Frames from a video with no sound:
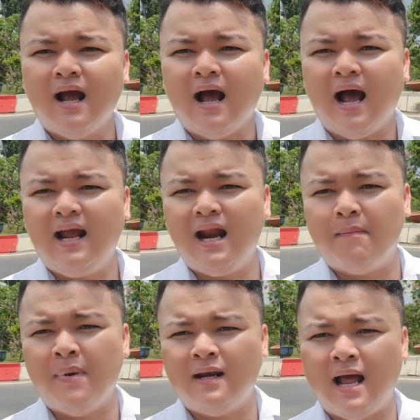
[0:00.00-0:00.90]
hay là
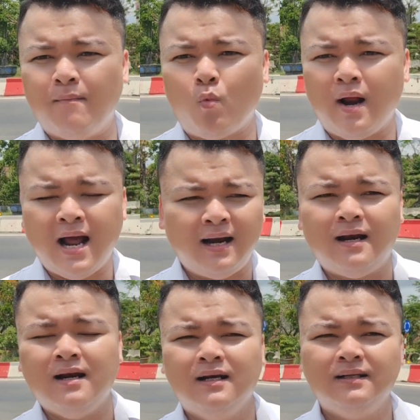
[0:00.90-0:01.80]
mình làm quán ăn
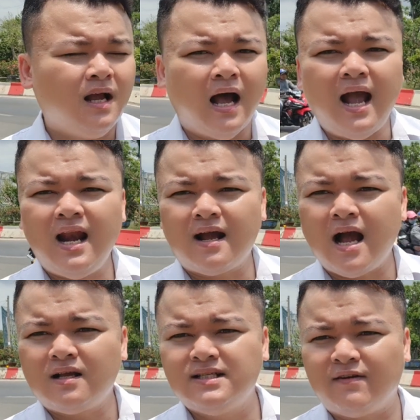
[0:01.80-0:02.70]
hay là
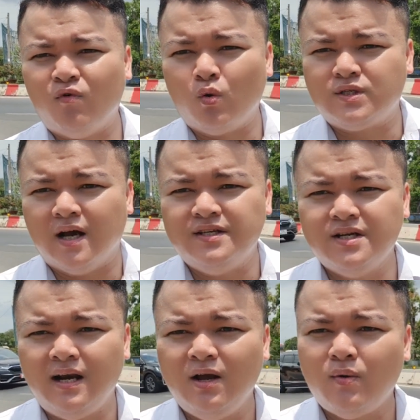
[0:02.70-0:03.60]
các dịch vụ sửa
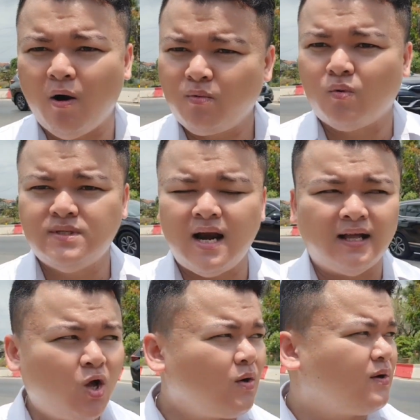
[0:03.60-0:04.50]
chữa lưu động cũng rất là tốt